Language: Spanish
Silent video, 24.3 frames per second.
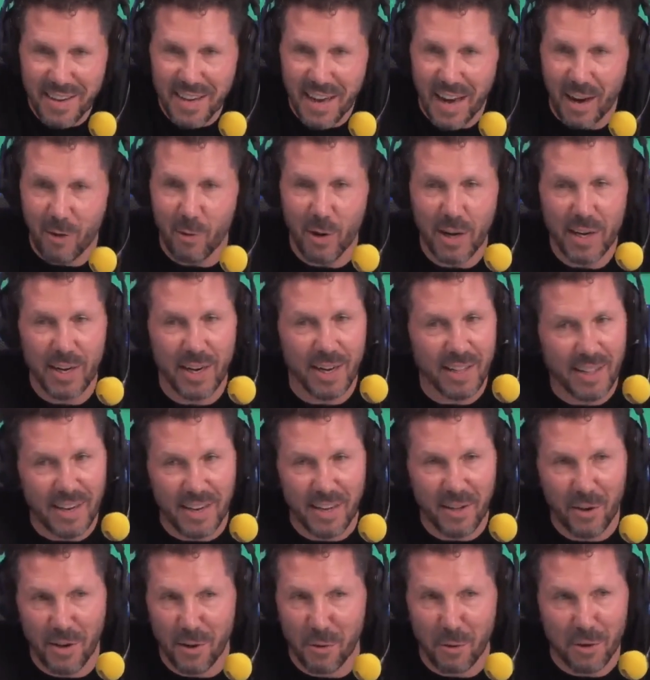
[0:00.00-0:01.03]
A cualquier
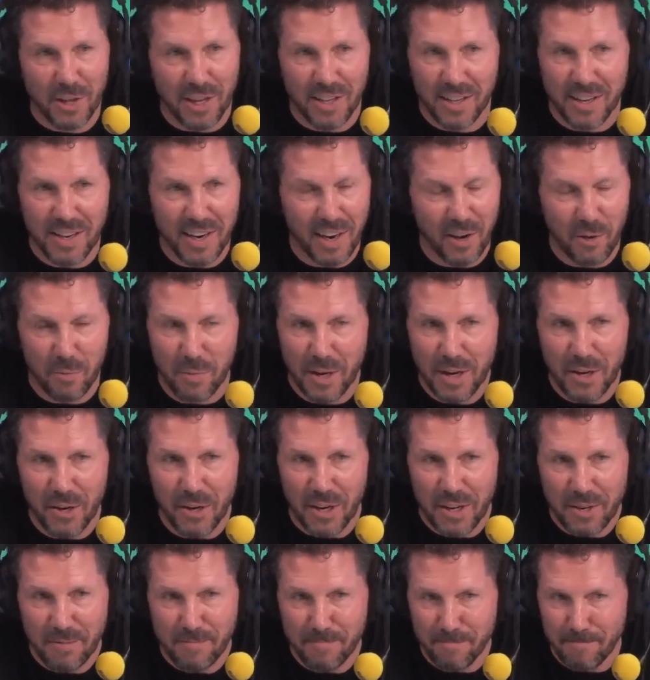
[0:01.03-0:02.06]
entrenador le gusta tener a los mejores.